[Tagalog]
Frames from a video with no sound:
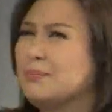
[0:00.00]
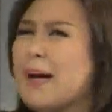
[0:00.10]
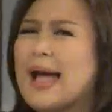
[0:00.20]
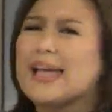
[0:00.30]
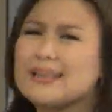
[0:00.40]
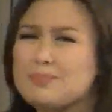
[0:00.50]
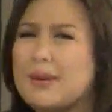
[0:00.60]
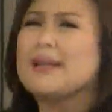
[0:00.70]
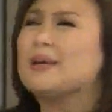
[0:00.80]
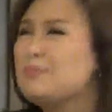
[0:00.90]
Bakit
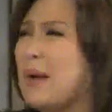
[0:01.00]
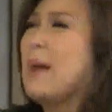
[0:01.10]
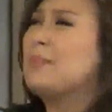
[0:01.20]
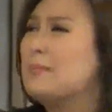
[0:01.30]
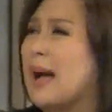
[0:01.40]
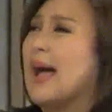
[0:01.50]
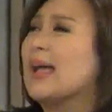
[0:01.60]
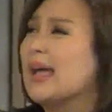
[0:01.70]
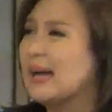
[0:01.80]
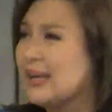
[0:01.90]
ba ng
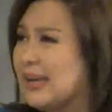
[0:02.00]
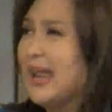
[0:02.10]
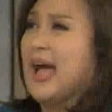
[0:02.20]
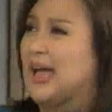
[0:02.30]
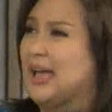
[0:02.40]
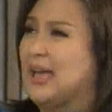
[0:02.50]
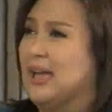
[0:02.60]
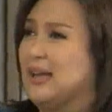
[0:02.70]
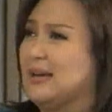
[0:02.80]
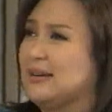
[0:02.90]
bababae ang lalaki?
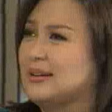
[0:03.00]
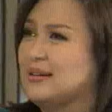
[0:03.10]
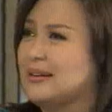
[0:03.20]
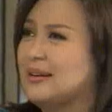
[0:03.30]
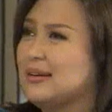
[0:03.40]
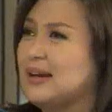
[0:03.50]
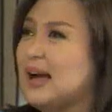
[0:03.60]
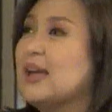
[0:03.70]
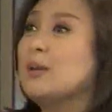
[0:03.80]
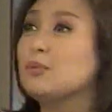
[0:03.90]

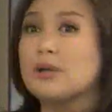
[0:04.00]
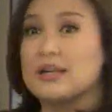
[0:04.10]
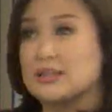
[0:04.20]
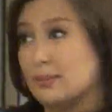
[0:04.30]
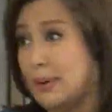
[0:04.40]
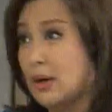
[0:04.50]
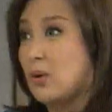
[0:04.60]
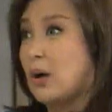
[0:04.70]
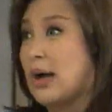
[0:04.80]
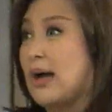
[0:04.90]
Uh... Alam ko nasa
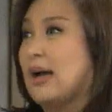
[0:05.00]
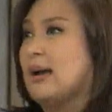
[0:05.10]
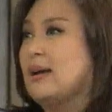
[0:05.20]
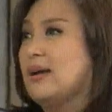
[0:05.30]
barko ka.